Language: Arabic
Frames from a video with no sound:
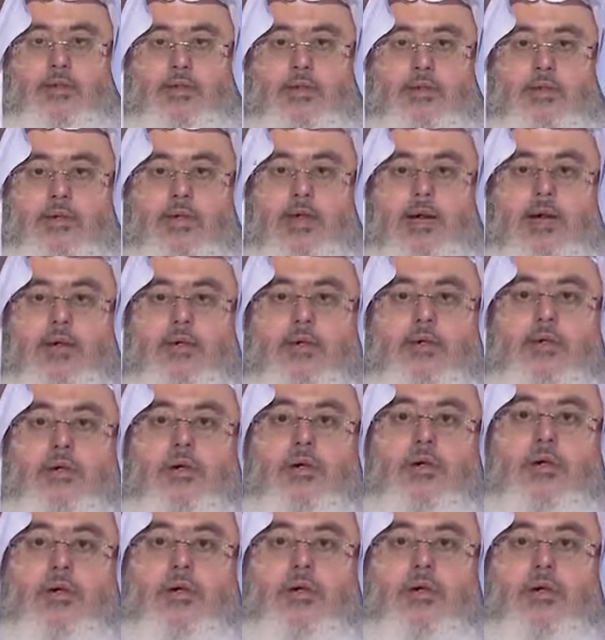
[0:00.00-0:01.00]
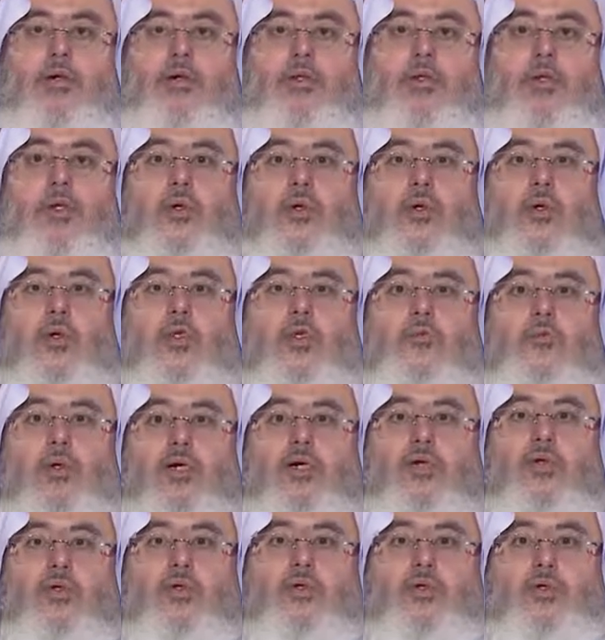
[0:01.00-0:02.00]
يعني كله صوت
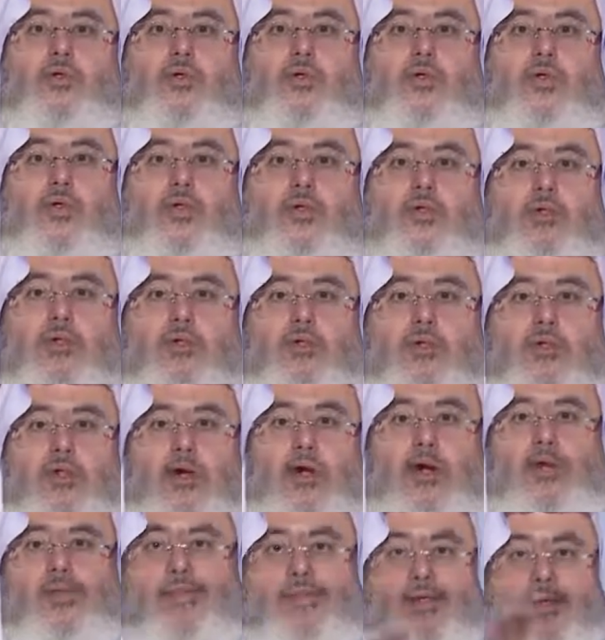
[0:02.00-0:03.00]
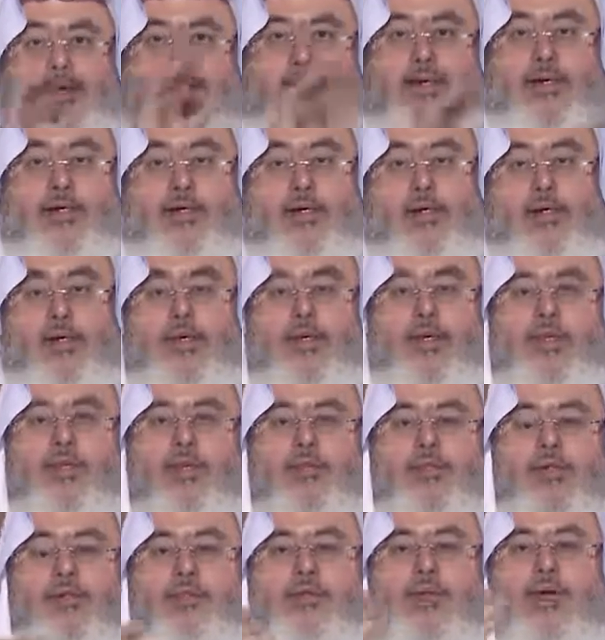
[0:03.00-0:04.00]
مخزون أذان
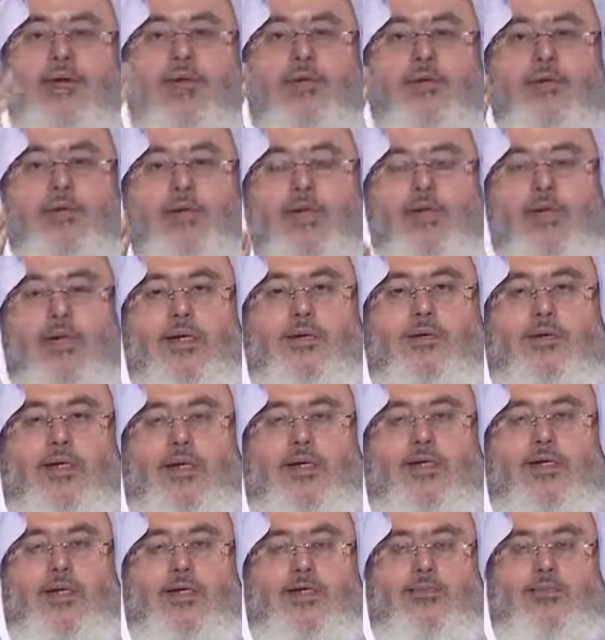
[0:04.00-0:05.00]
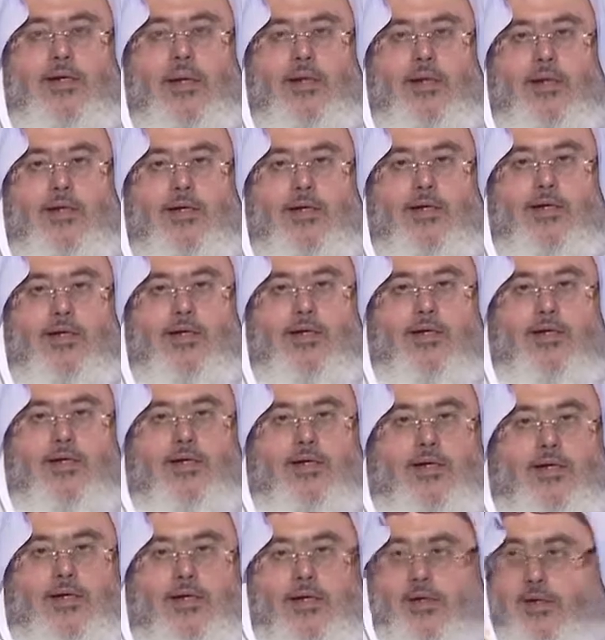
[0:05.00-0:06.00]
طب نحن نريد أن نردد معه
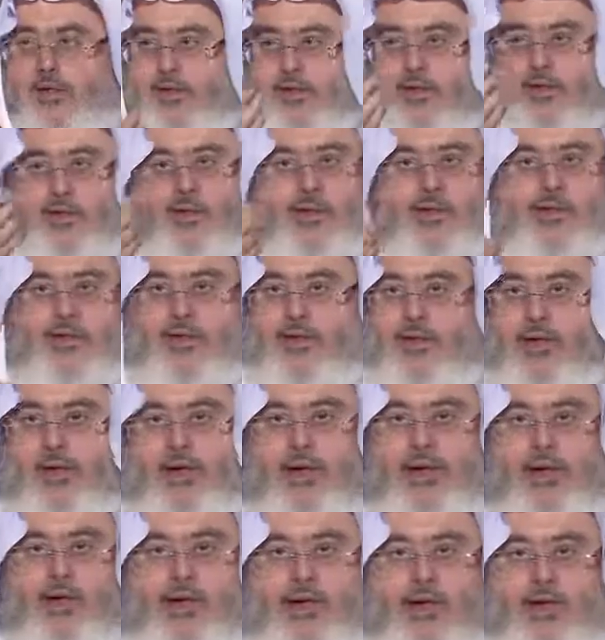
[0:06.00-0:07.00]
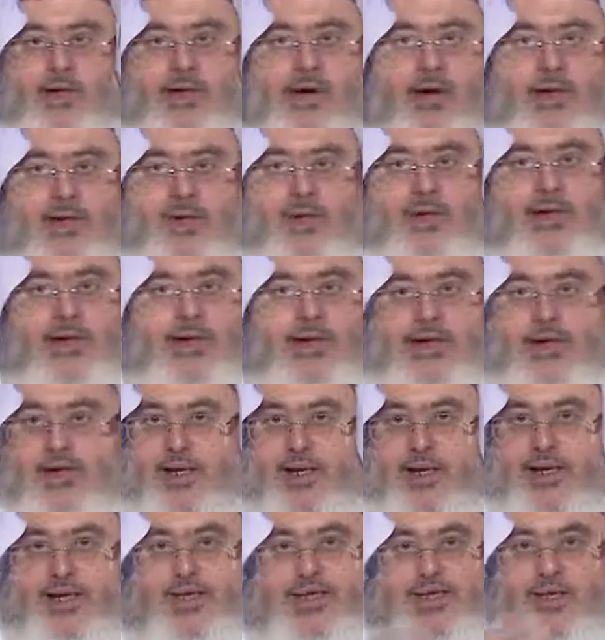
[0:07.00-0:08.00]
نريد الآن أن يؤذن لنا
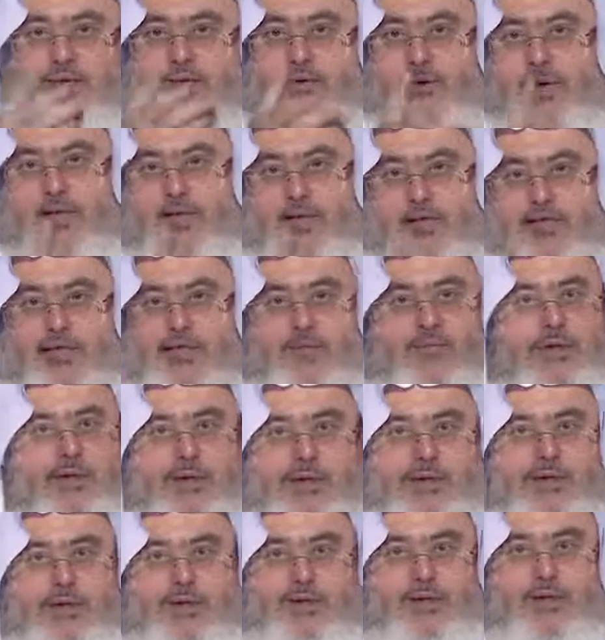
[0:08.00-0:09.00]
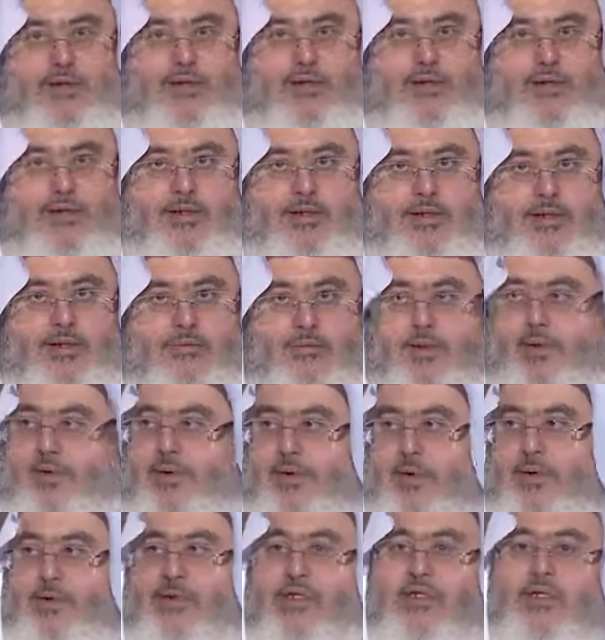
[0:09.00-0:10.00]
حتى نردد معه مو
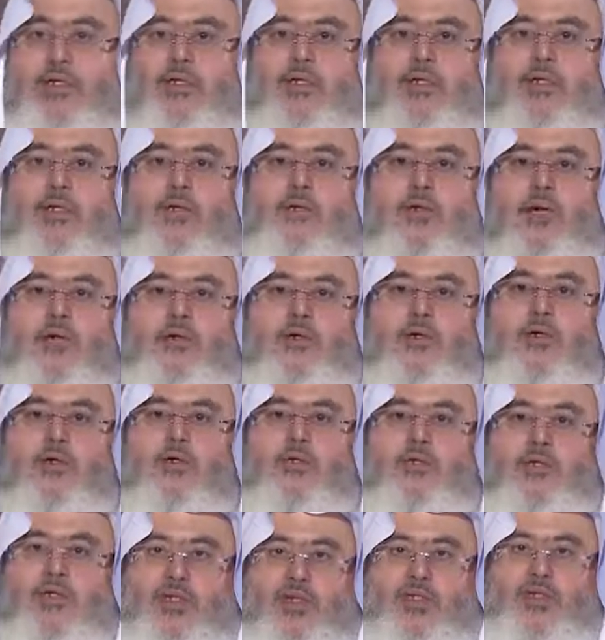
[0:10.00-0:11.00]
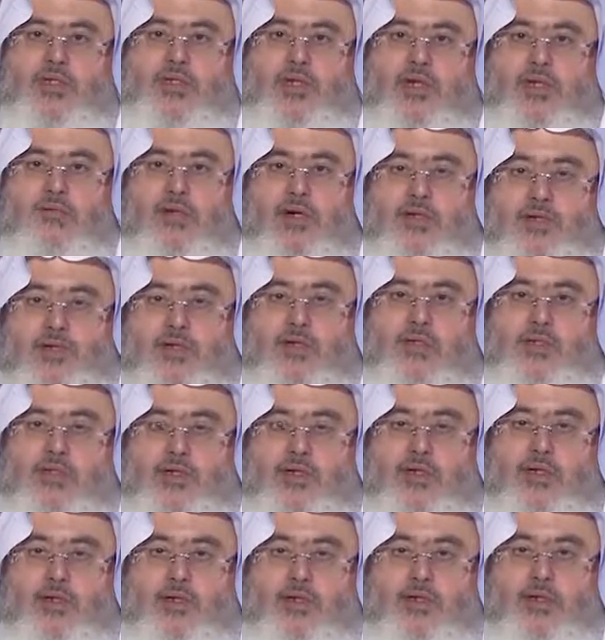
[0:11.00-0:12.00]
نسمع صوت مسجل
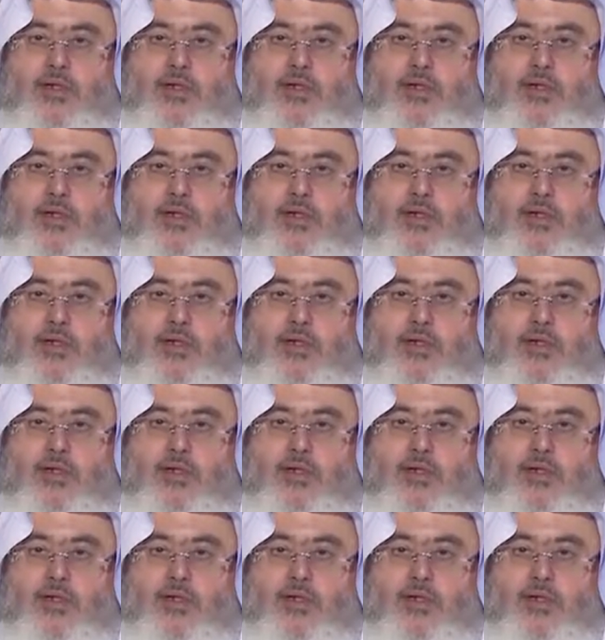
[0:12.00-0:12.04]
مخزون